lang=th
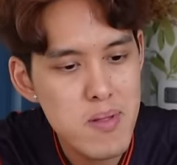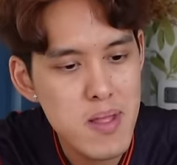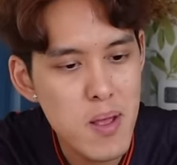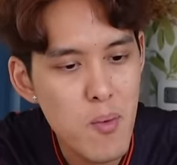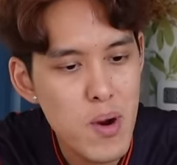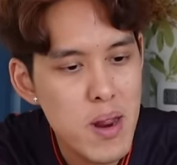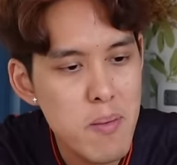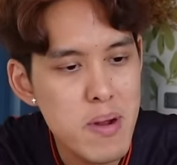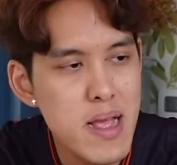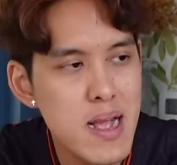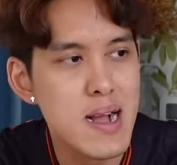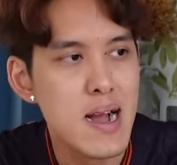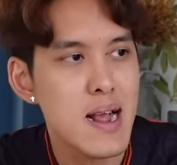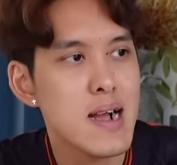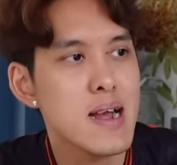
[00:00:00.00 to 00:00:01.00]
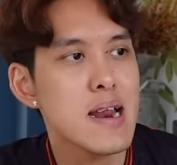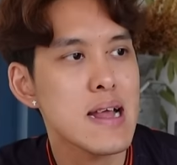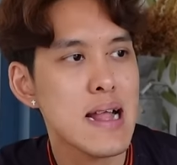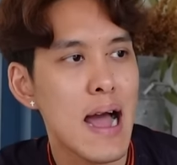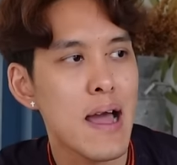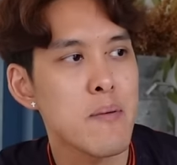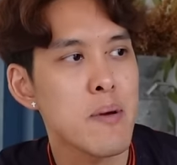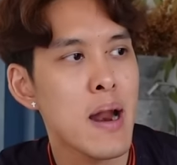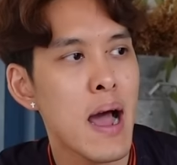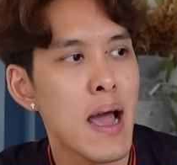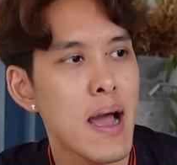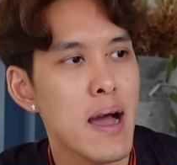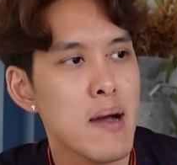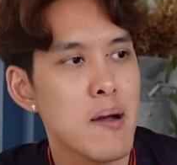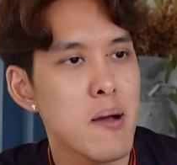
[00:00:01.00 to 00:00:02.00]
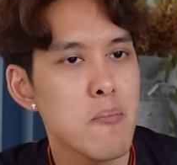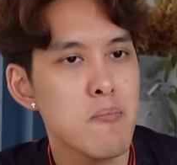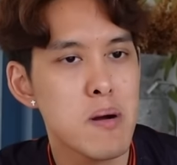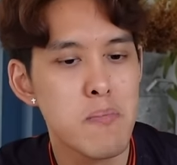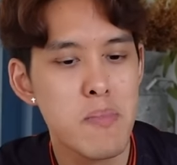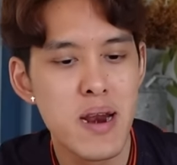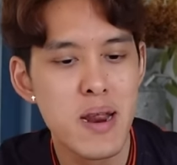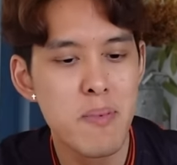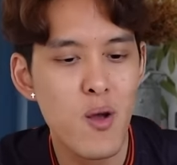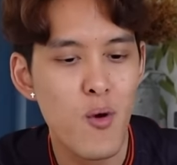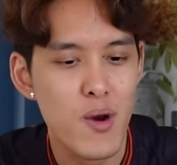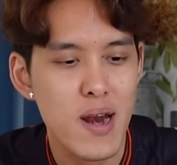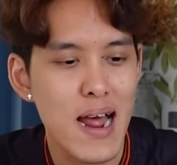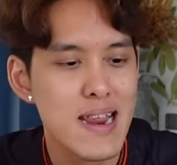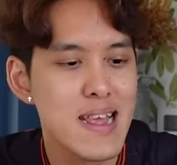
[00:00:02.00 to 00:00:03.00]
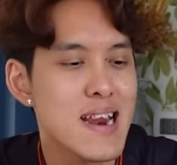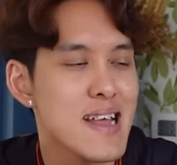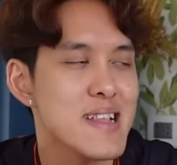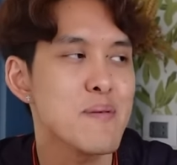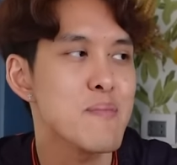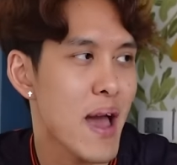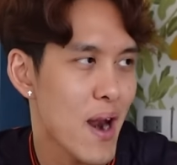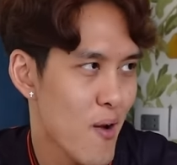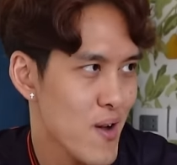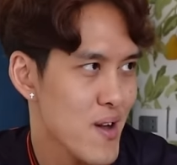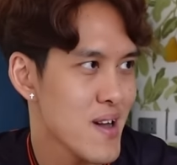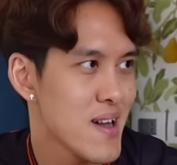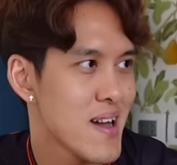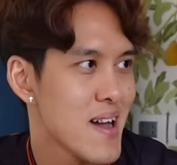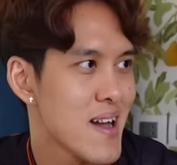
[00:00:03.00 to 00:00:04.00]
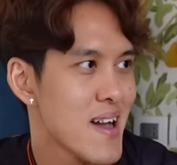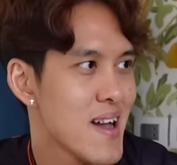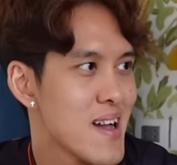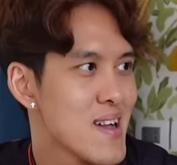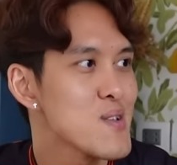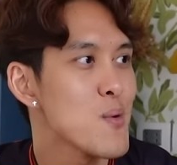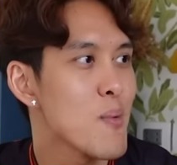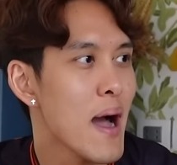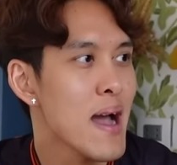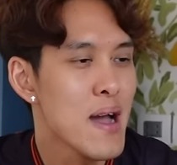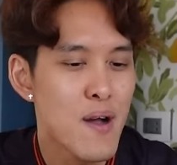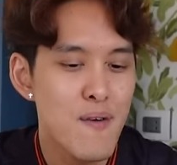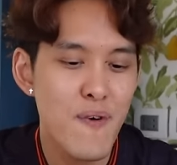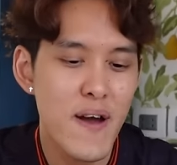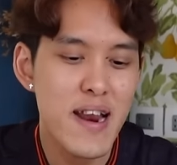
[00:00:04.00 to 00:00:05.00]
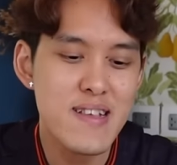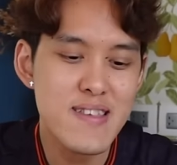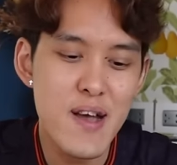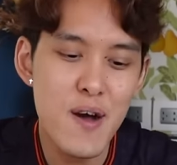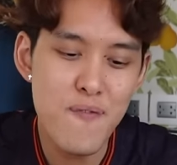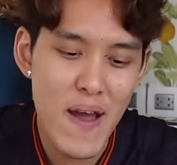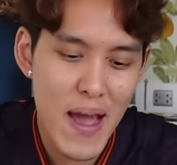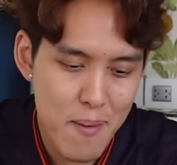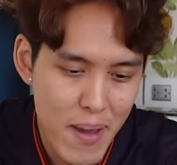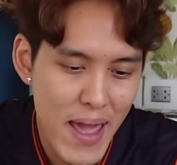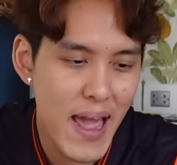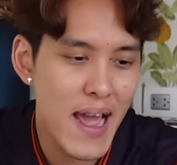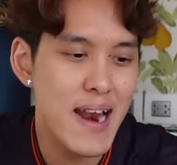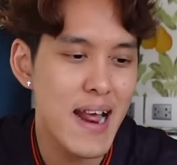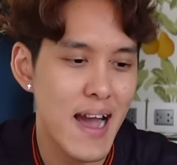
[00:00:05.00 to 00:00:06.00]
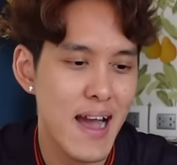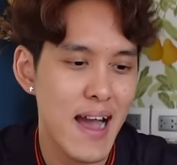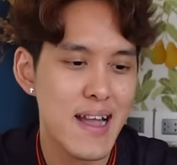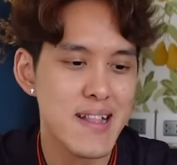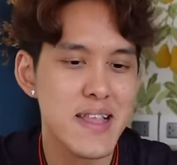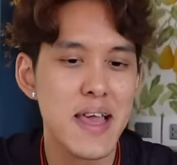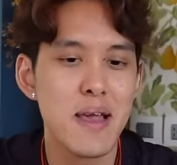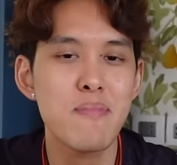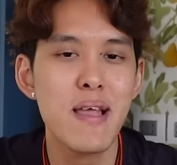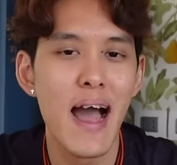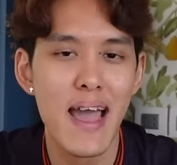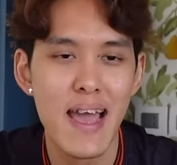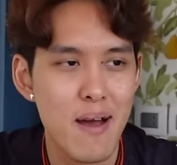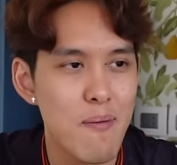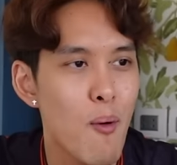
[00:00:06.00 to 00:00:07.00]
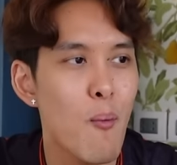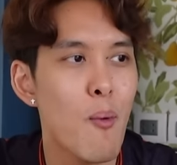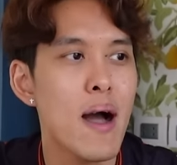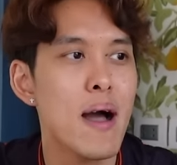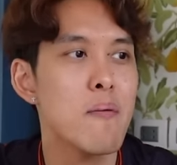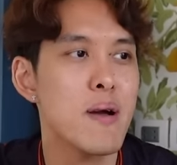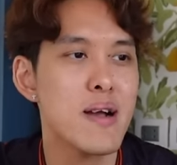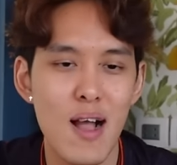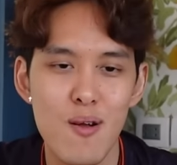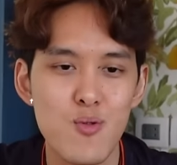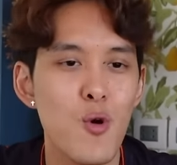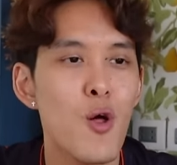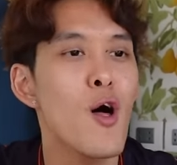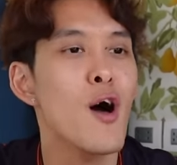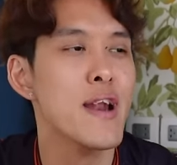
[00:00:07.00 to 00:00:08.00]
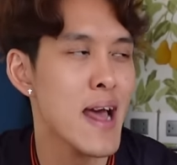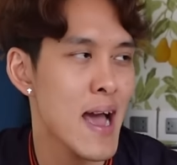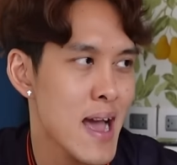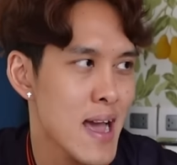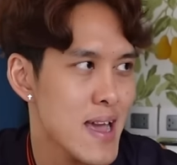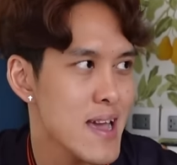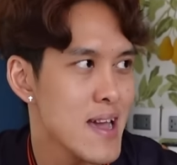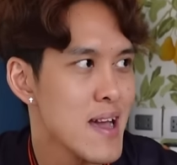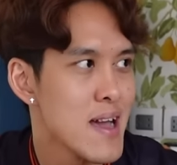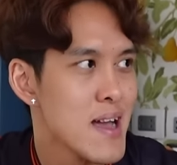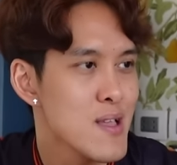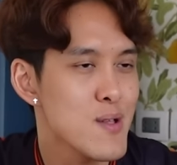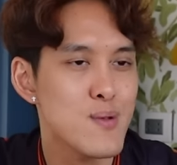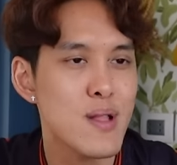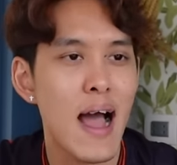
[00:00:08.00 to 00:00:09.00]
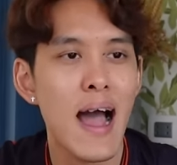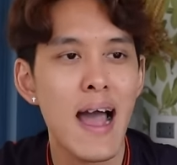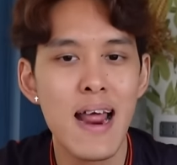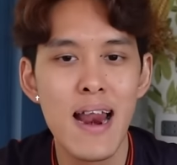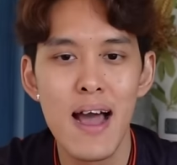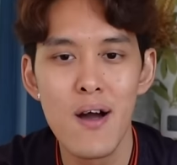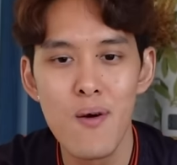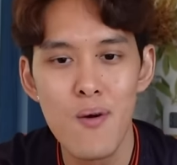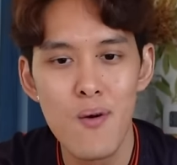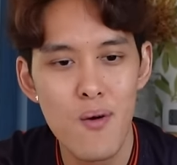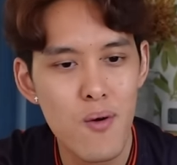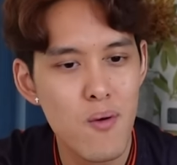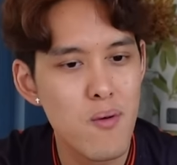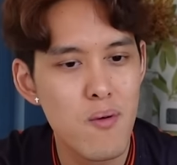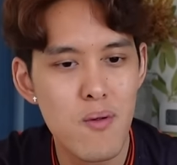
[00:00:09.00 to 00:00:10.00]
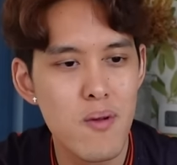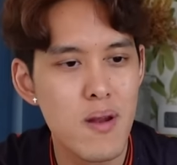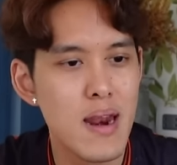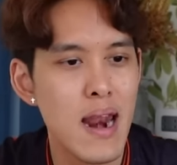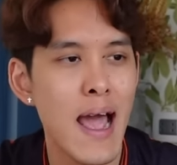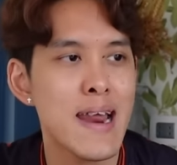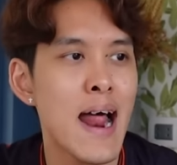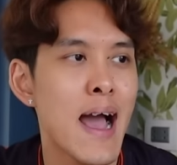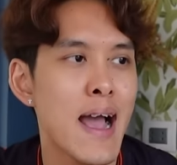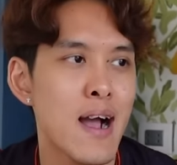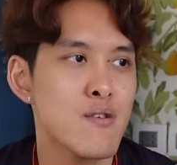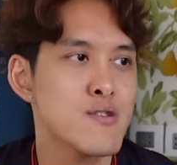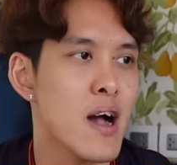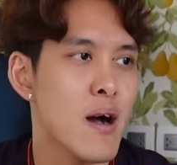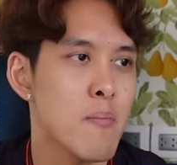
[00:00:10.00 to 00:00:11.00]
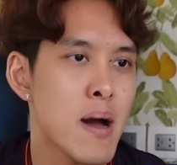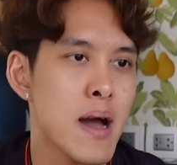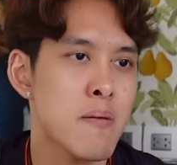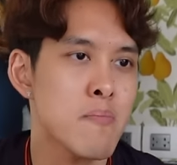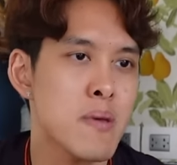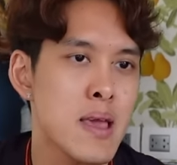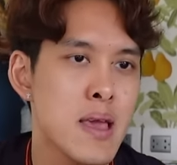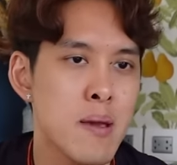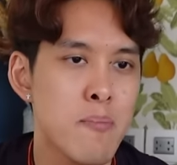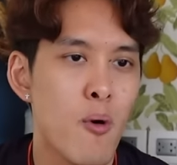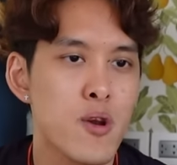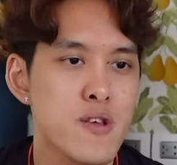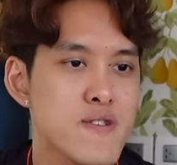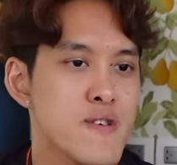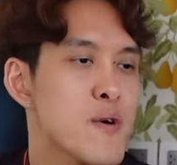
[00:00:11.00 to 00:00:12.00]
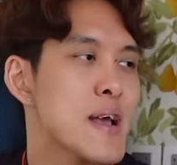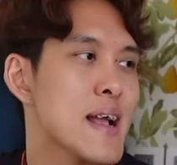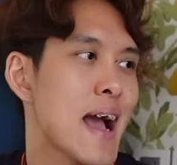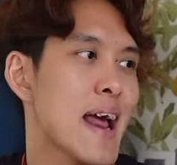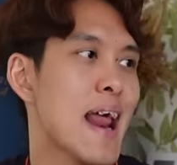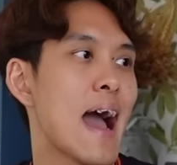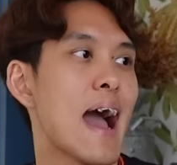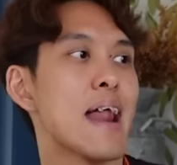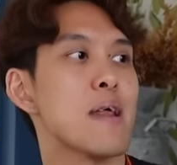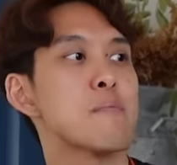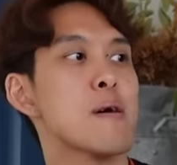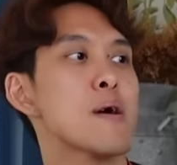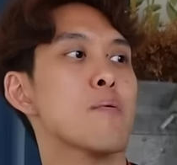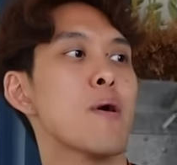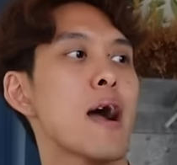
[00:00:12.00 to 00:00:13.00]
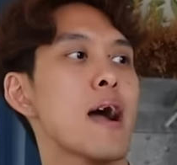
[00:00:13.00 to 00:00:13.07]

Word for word: ที่วันนี้มันยังเกิดขึ้นในไทยไม่ได้มันไม่ได้ไปกดดันที่ในทีมใหญ่หรอกถูกปะต่อไปในเชื่อแฟร์เพย์เนี่ย ทีมใหญ่ผมว่าแม่งเอาตัวรอดได้ สุดท้ายแล้วรายได้เขาสามารถมี potential ในการหาได้มากกว่า